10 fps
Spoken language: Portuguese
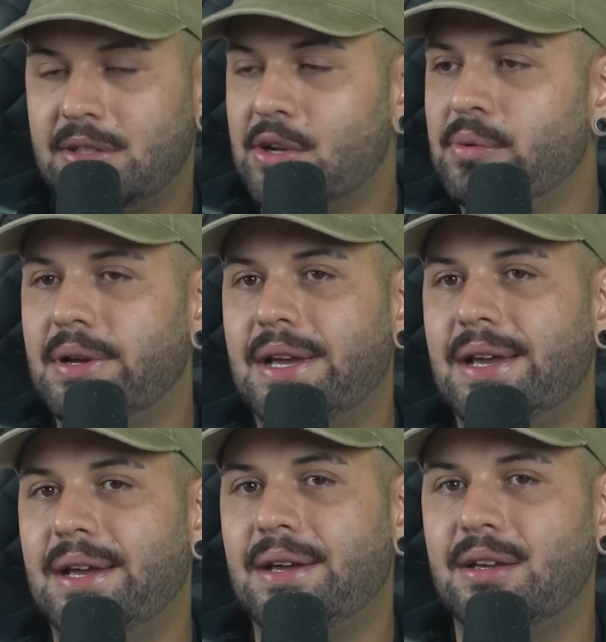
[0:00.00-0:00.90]
Então,
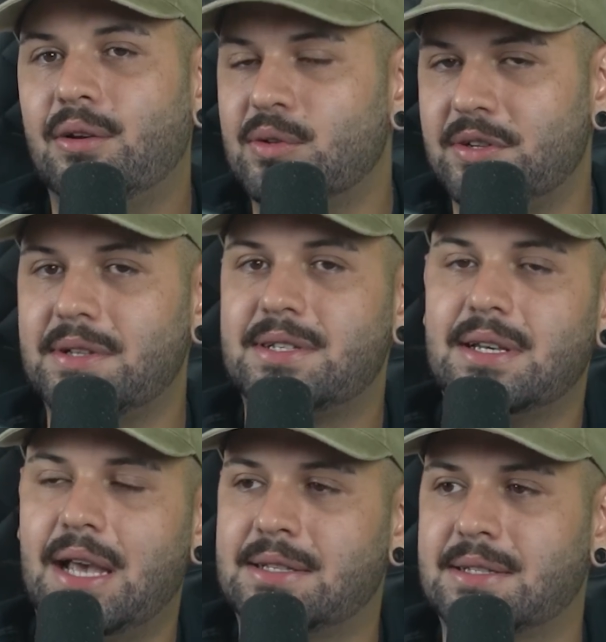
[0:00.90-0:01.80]
é, inclusive, esse,
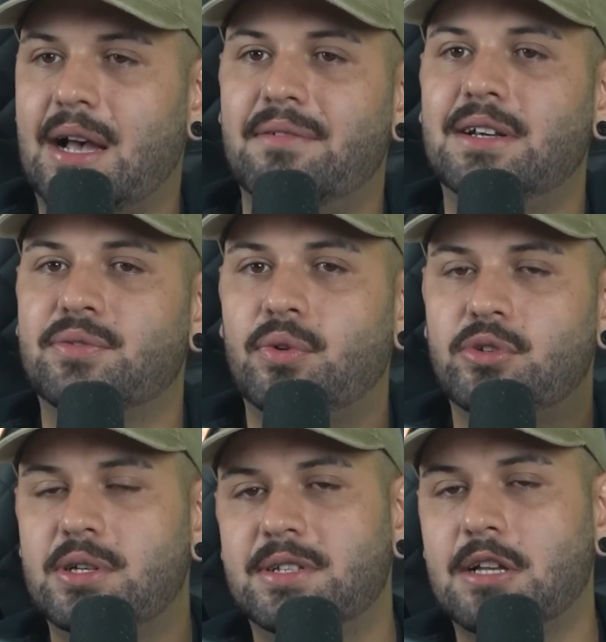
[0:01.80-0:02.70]
essas cavernas foram
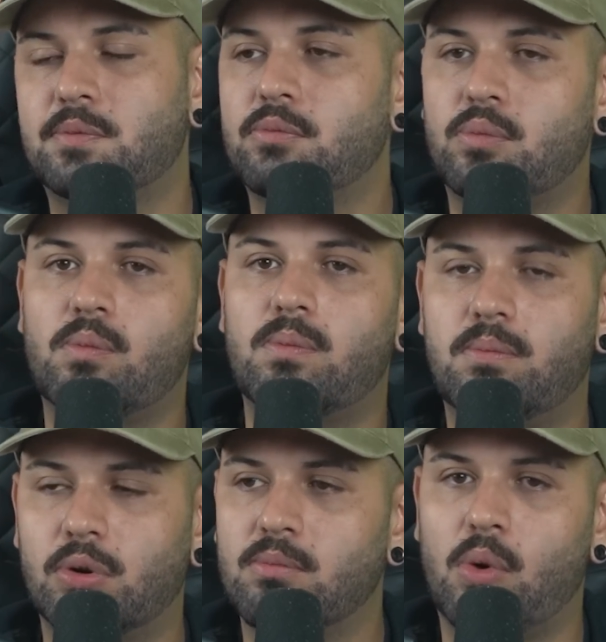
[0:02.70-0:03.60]
utilizadas por,
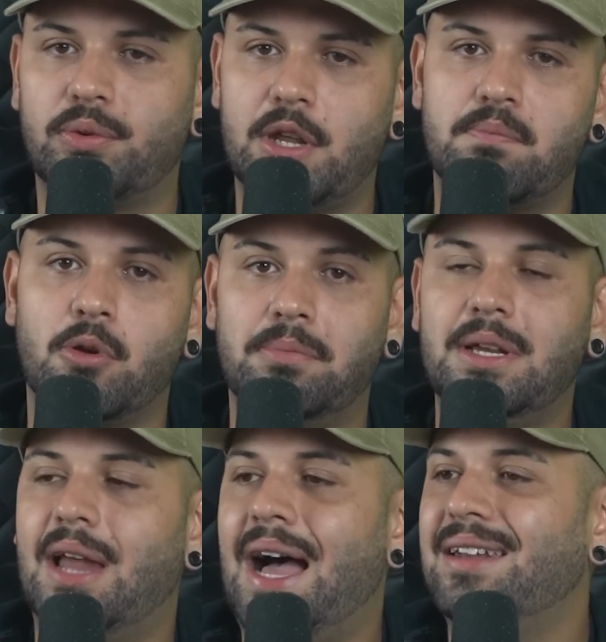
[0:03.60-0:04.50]
por, um bom tempo pelo
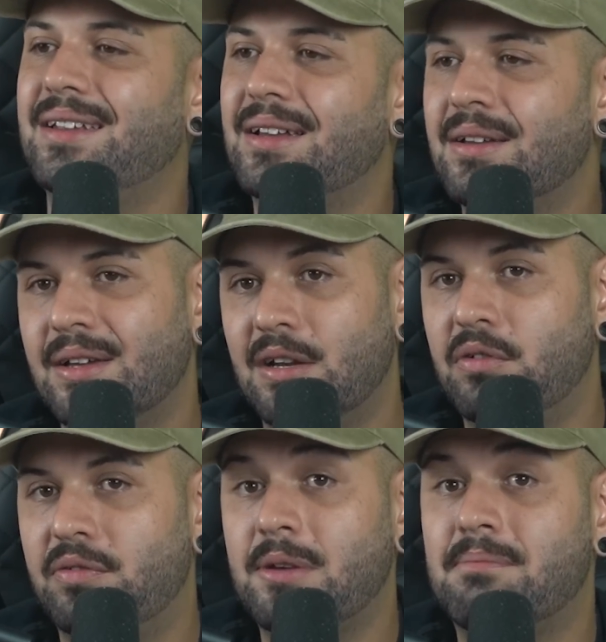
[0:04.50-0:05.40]
Bin Laden, né? Ele
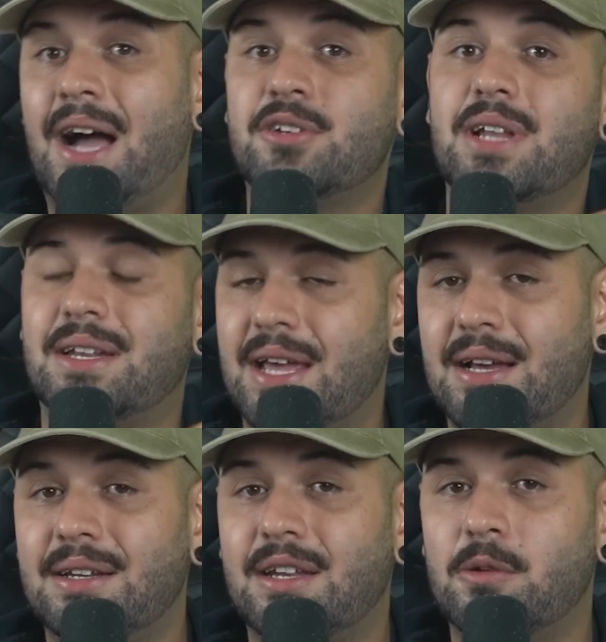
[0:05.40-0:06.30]
vivia embaixo da terra,
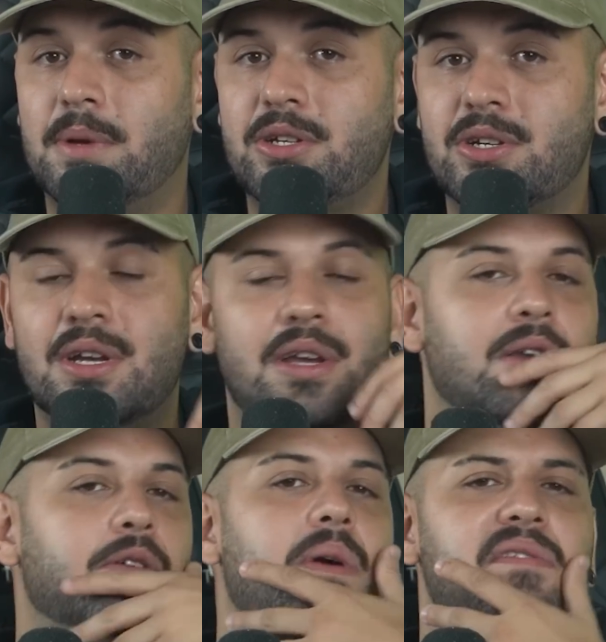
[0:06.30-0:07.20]
literalmente. Eu
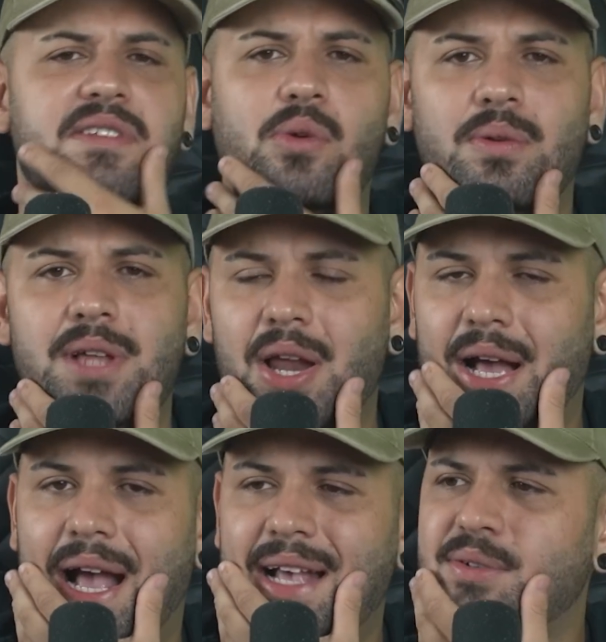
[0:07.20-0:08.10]
lembro que uma vez encontraram a
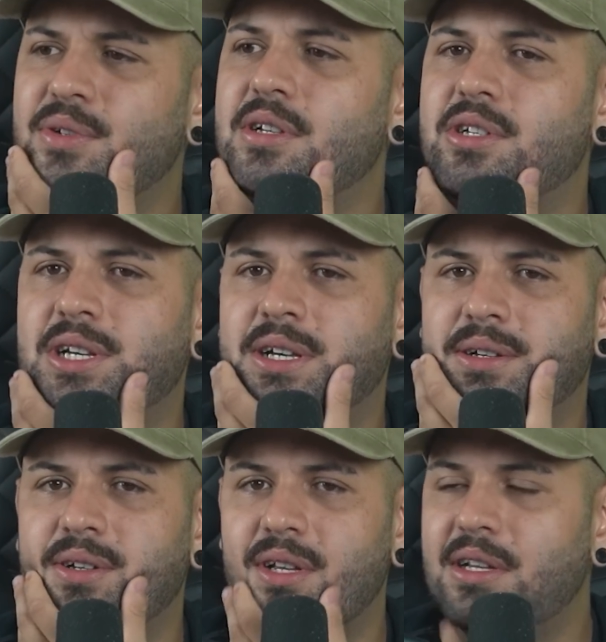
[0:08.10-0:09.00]
casa onde ele
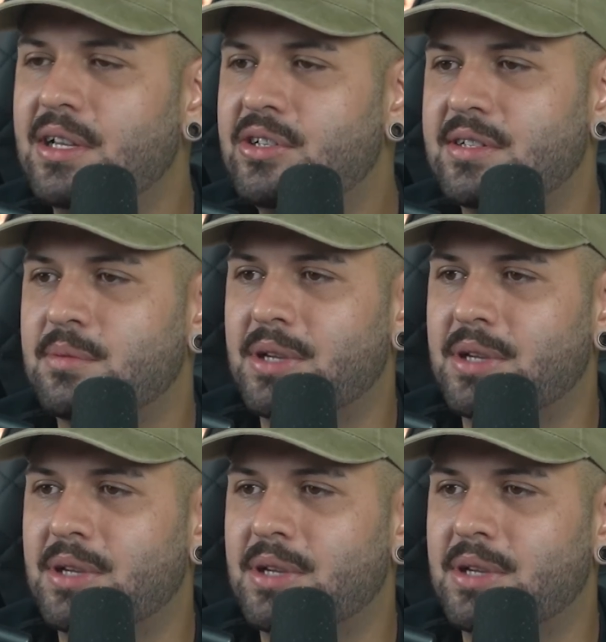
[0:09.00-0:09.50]
tinha, ele, ele tinha se